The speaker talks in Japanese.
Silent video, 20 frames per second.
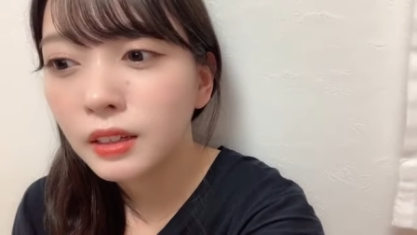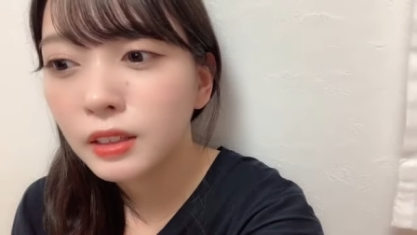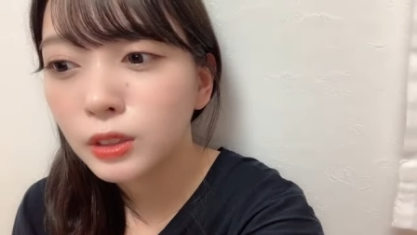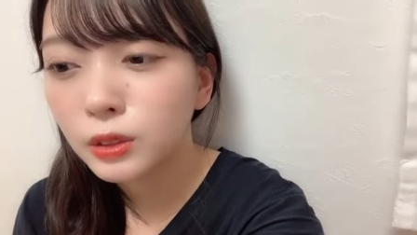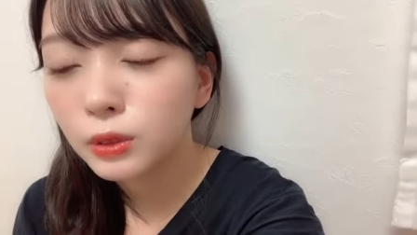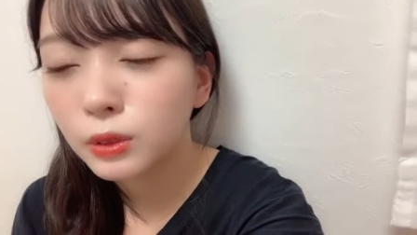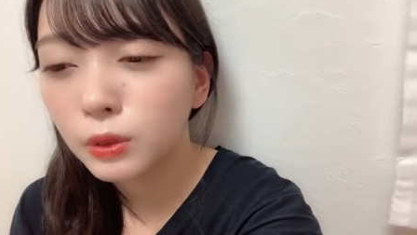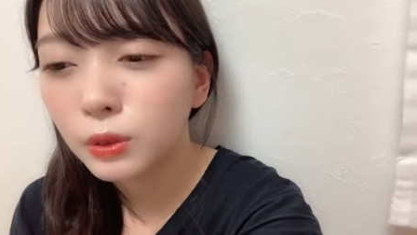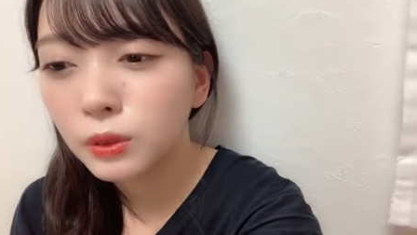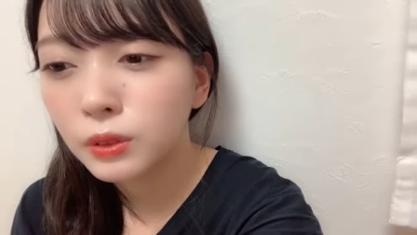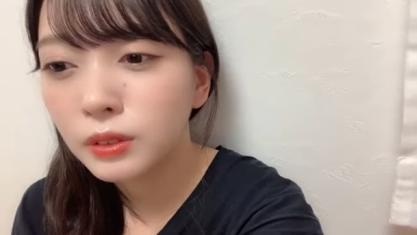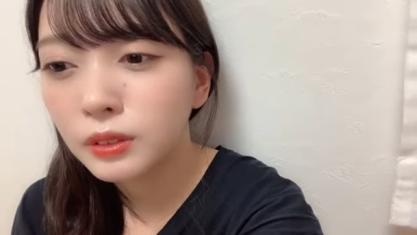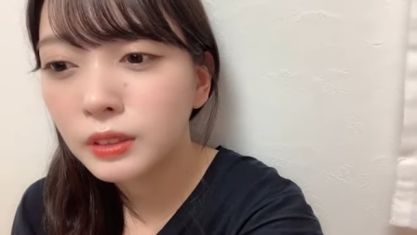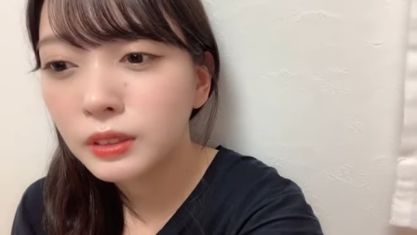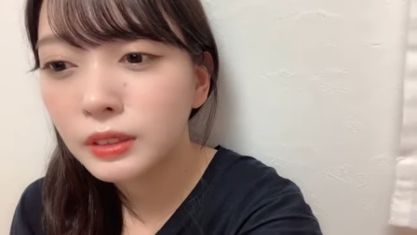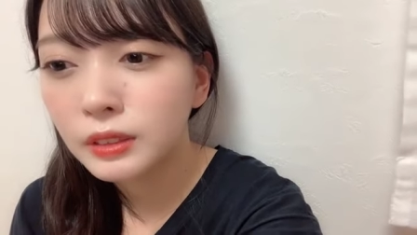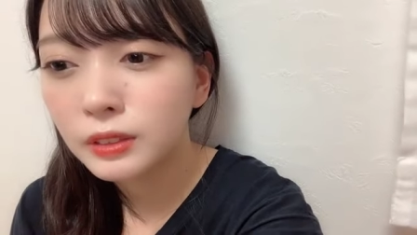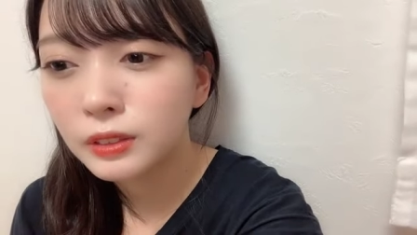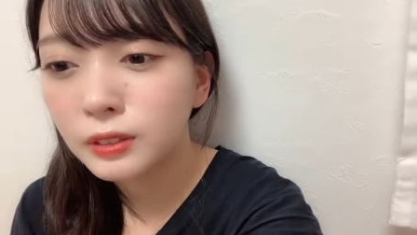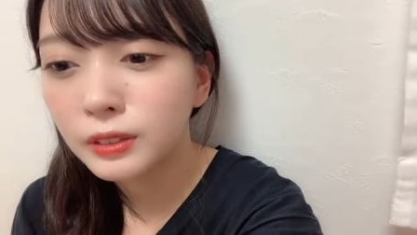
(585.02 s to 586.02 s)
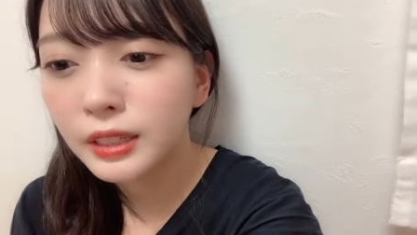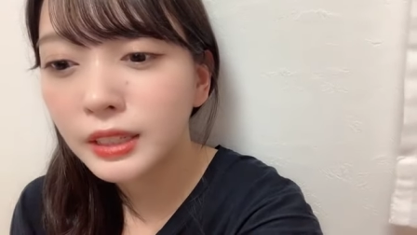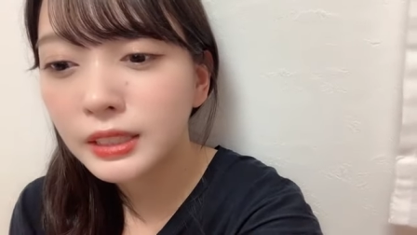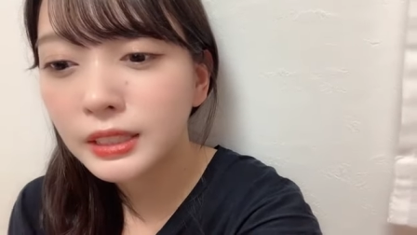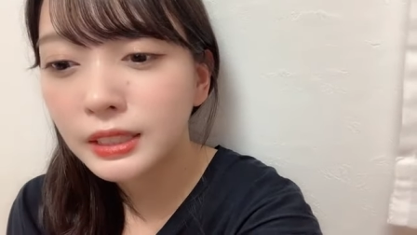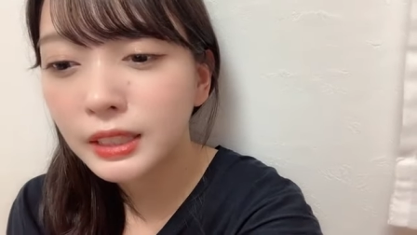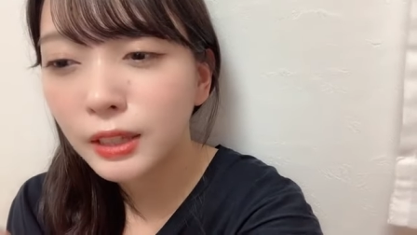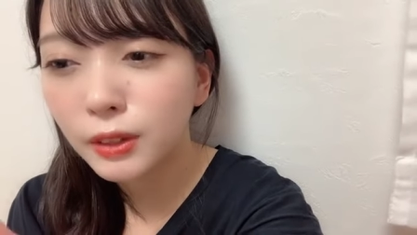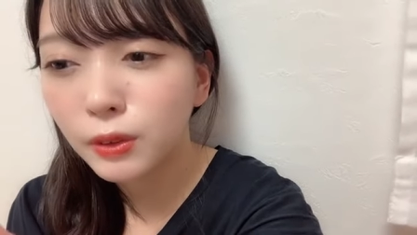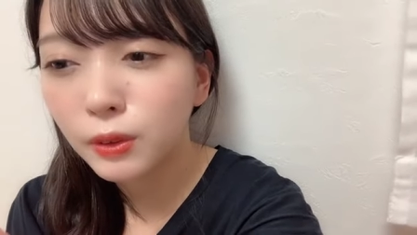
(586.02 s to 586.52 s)
その受
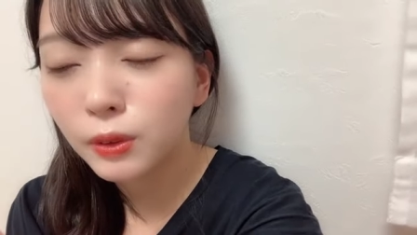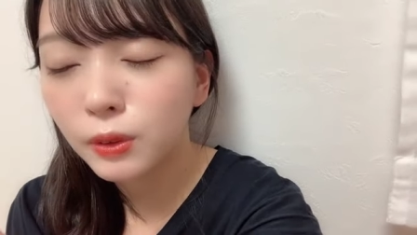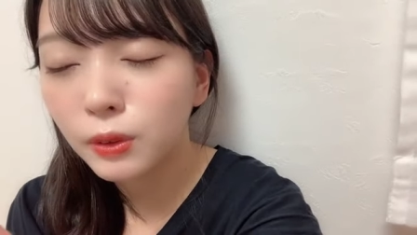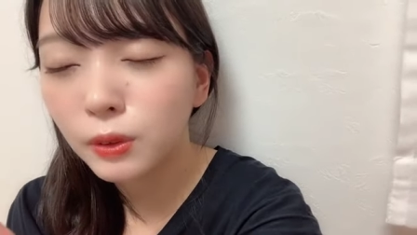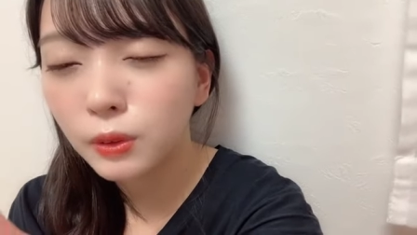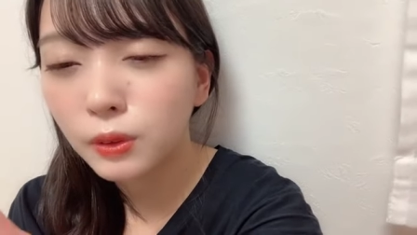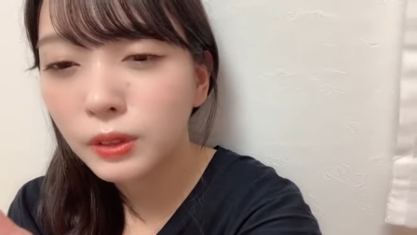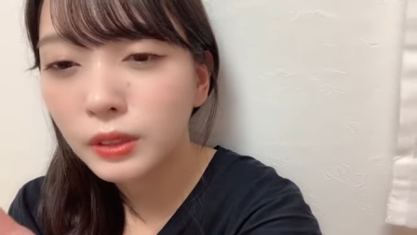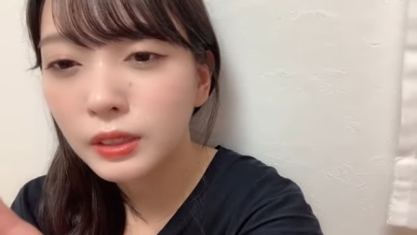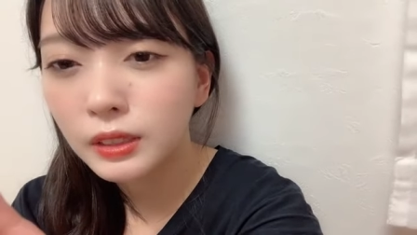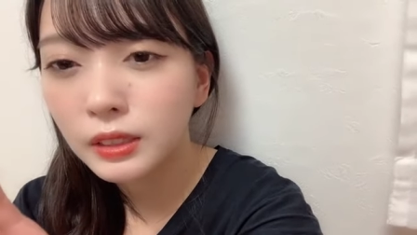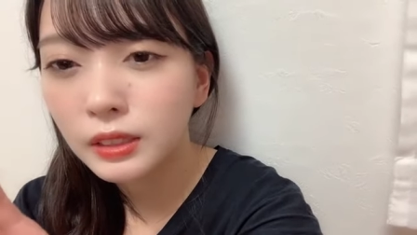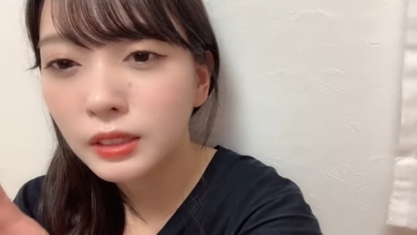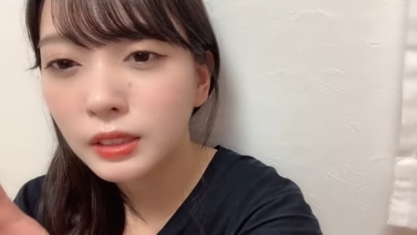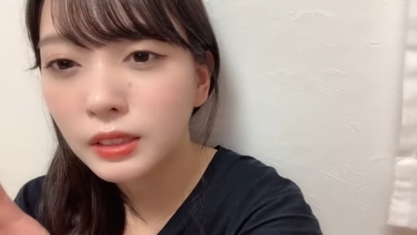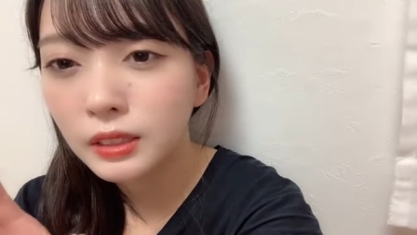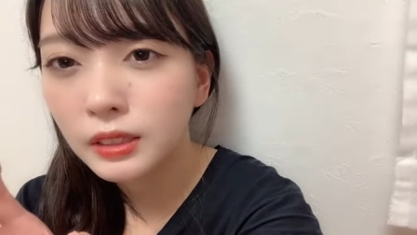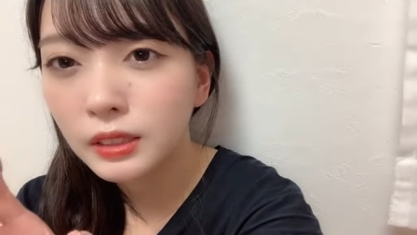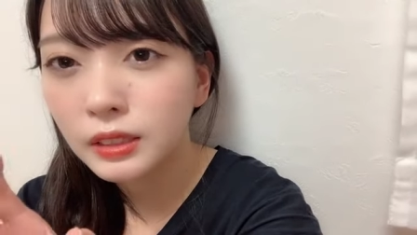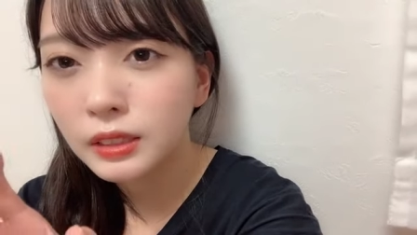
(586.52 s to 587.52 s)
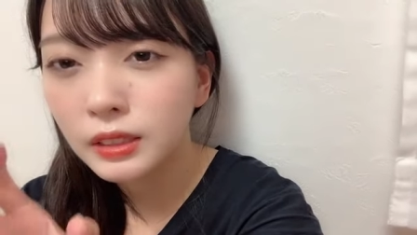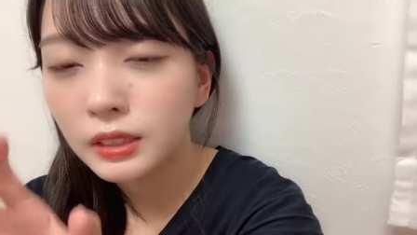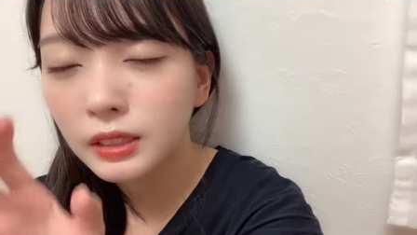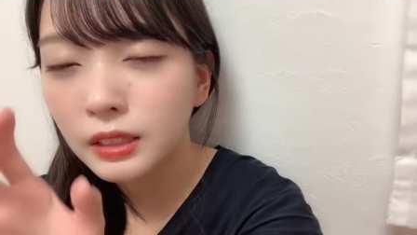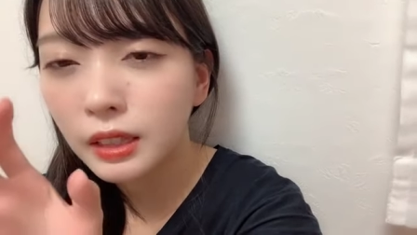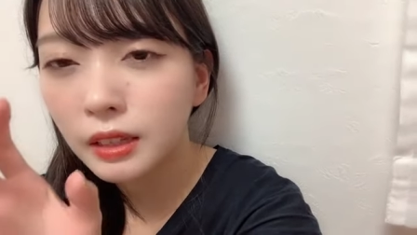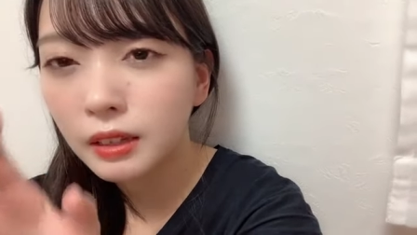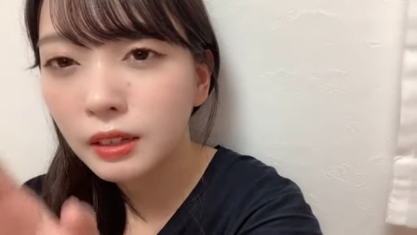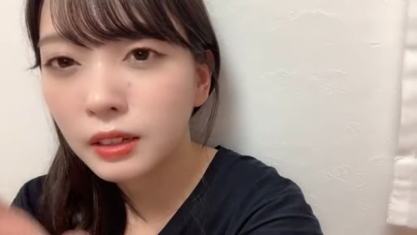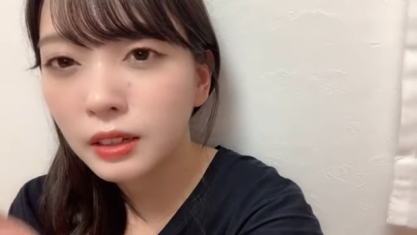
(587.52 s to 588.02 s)
付をし
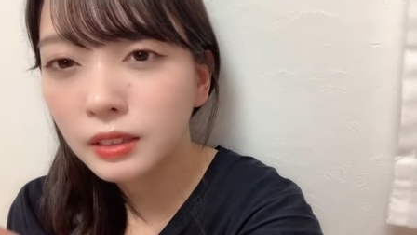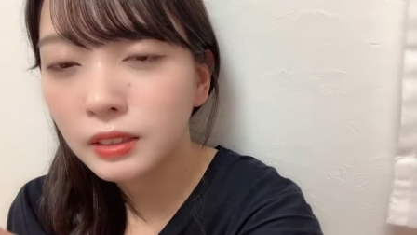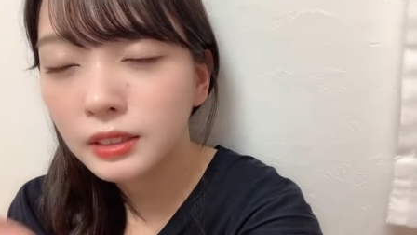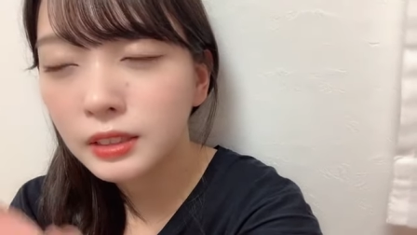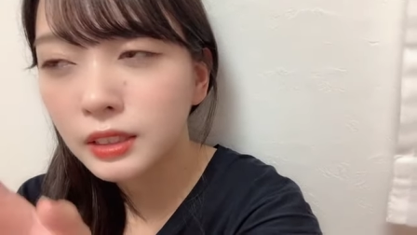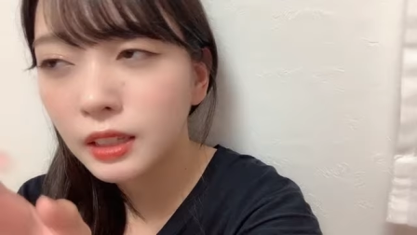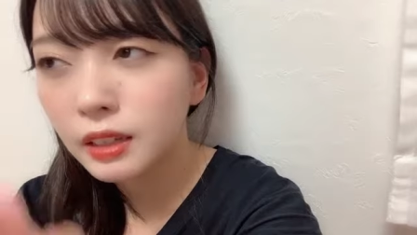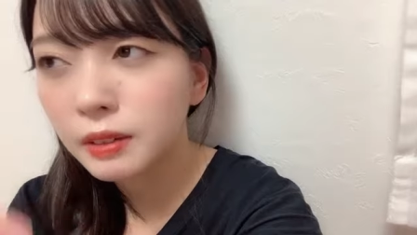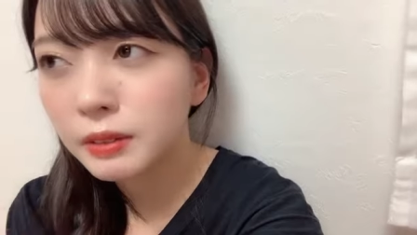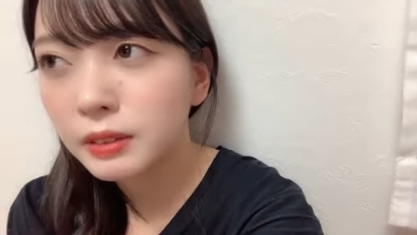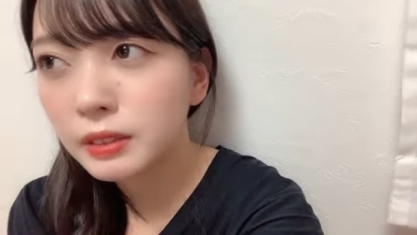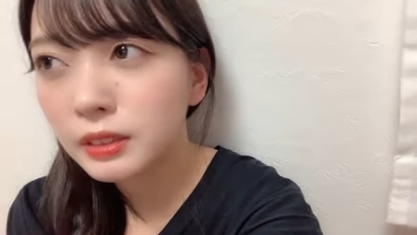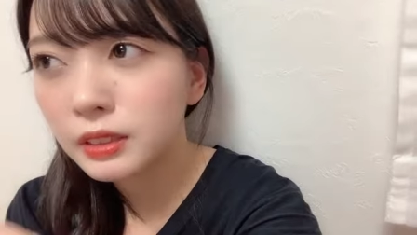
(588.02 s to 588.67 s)
てして